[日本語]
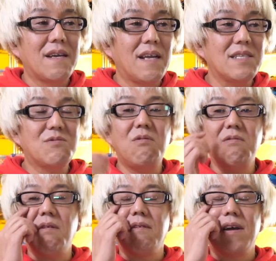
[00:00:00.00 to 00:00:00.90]

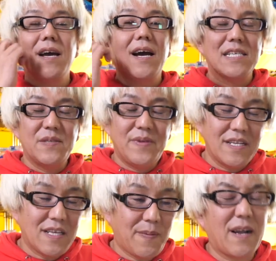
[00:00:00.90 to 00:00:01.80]
ラジコンを始めら
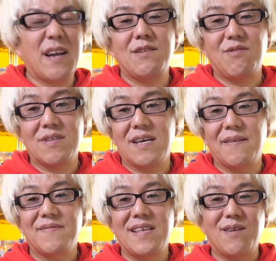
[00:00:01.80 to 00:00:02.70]
れたばっかりの方、
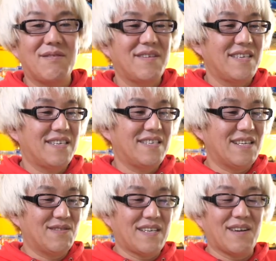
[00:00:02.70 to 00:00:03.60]
ね。いきな
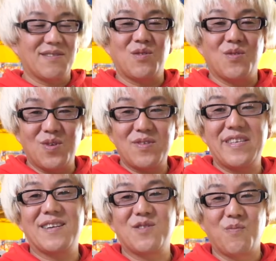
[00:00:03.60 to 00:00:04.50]
り、じゃあどうぞっ
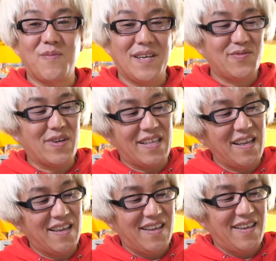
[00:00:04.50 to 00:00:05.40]
てやると、まずはね、
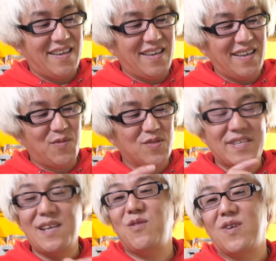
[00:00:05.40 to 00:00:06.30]
もう
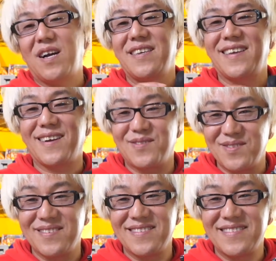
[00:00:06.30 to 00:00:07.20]
0か
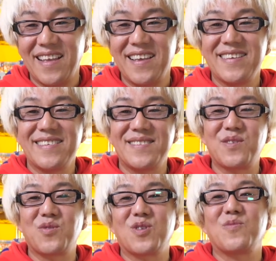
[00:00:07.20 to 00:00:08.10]
100、ね。
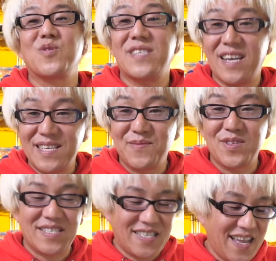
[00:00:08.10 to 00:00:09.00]
スロットルもステアリングも
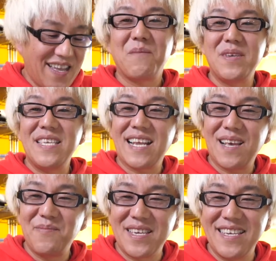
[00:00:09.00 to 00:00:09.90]
ですね、右な
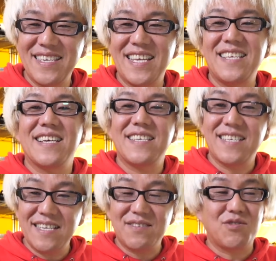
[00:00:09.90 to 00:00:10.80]
ら右、左なら
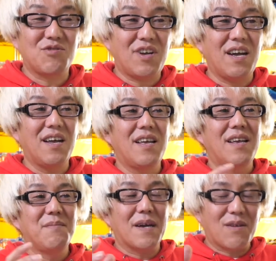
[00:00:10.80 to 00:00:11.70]
左というのは、
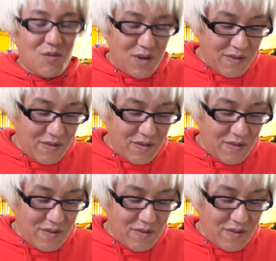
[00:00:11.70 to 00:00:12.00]
これ